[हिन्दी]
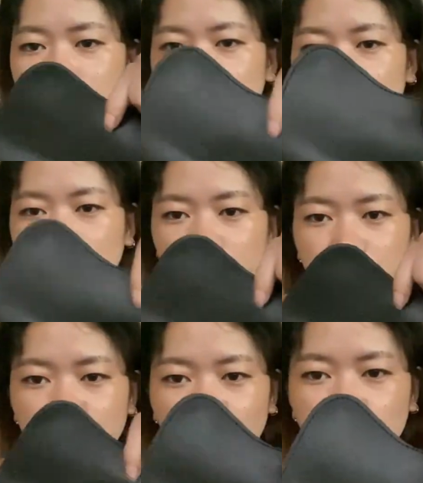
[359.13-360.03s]
अच्छा है
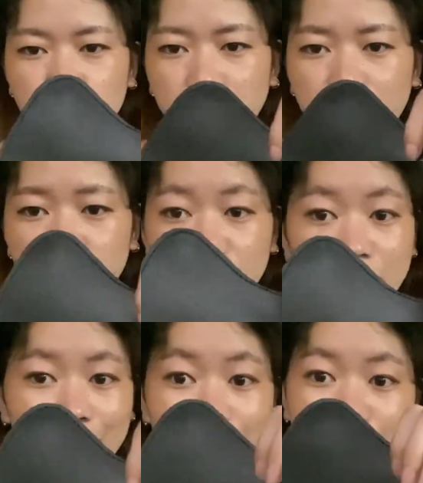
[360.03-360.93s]
स्क्रेच भी इतना
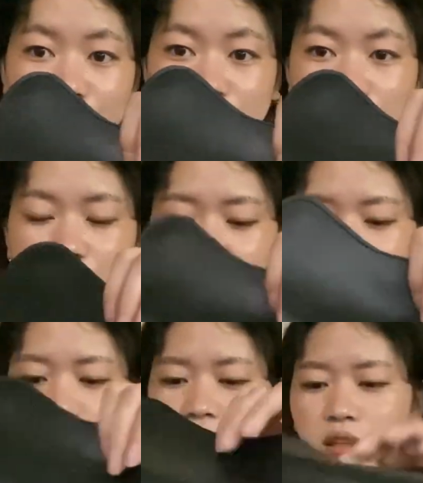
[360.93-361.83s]
जल्दी नहीं दिखता
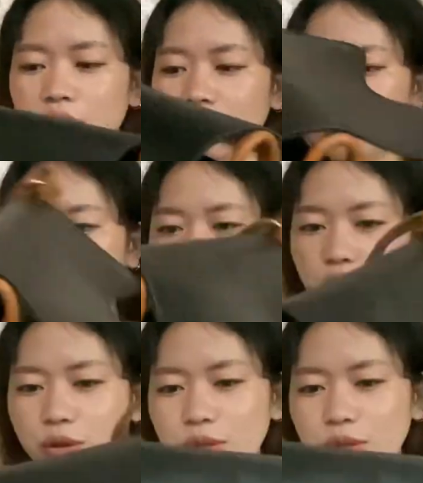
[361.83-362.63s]
है तो